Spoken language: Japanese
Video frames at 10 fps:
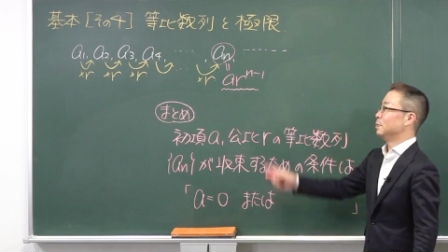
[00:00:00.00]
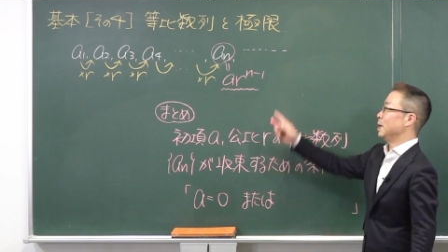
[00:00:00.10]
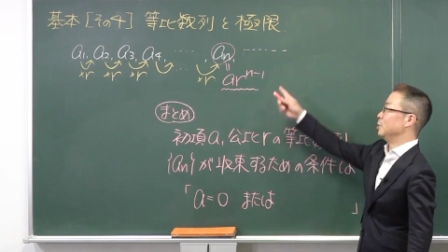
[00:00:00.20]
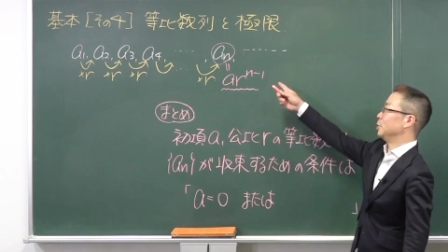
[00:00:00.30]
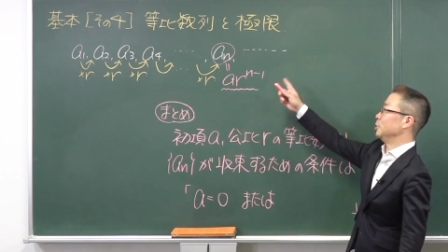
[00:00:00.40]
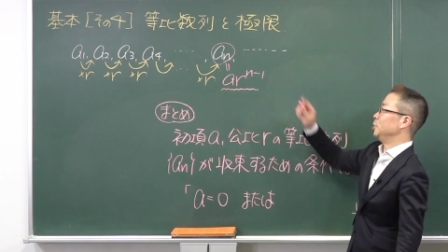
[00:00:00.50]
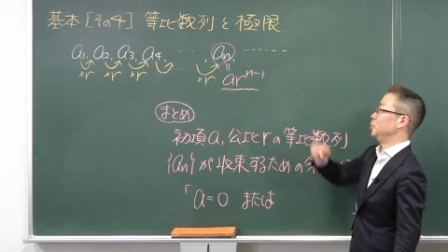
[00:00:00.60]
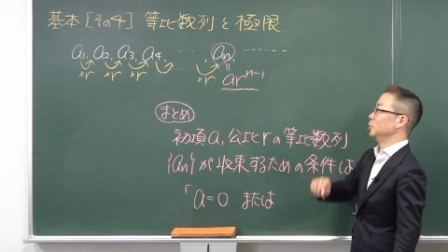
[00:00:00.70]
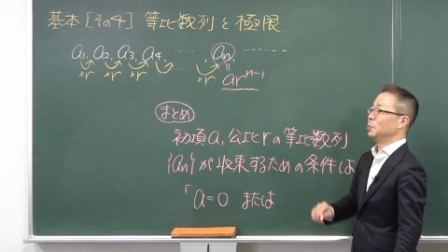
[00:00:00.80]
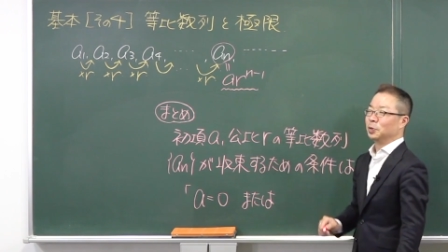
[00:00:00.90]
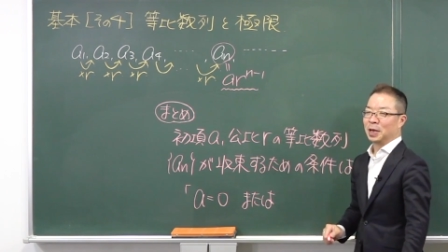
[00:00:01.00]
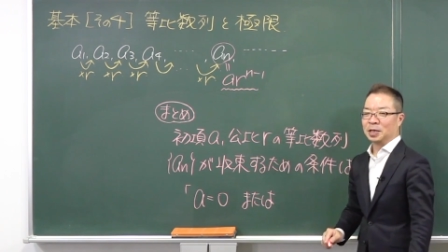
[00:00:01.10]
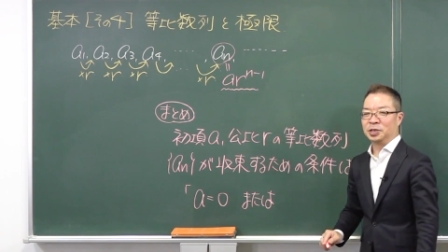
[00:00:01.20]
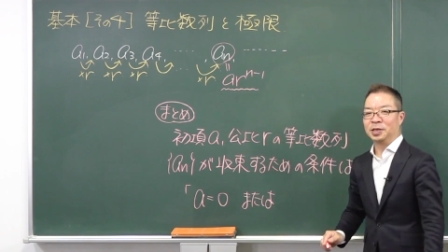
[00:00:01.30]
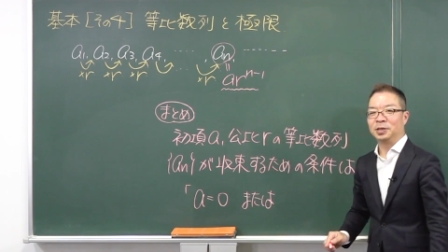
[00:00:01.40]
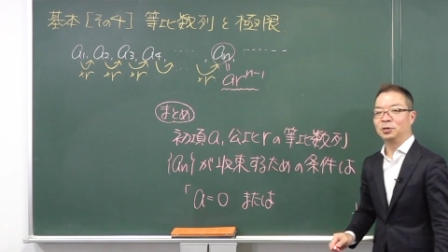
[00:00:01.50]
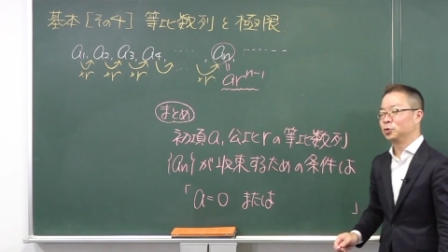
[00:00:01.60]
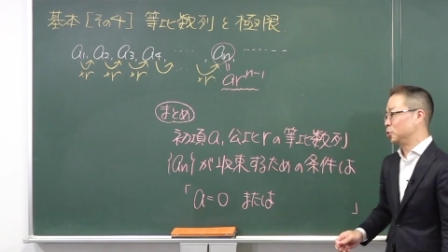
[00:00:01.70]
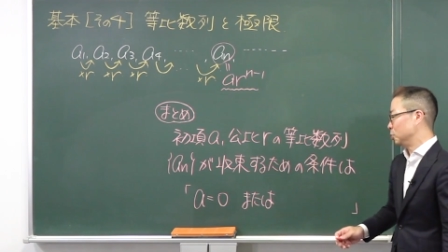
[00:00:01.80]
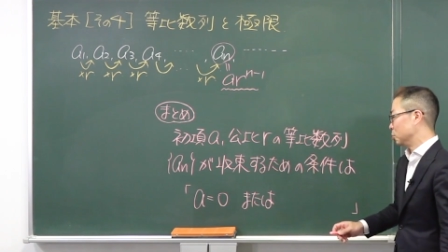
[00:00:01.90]
エヌ-いち 乗でも同じの
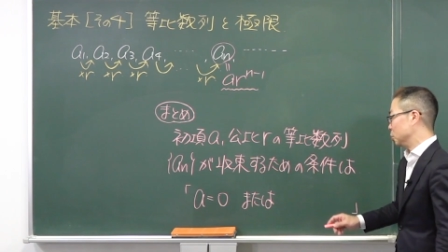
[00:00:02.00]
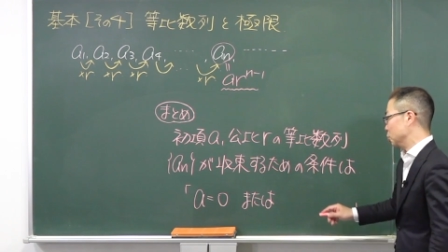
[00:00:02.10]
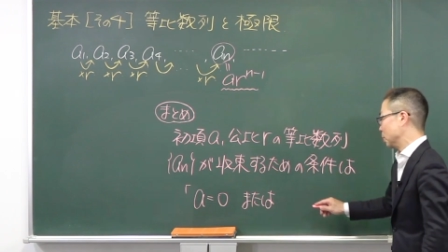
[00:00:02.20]
収束条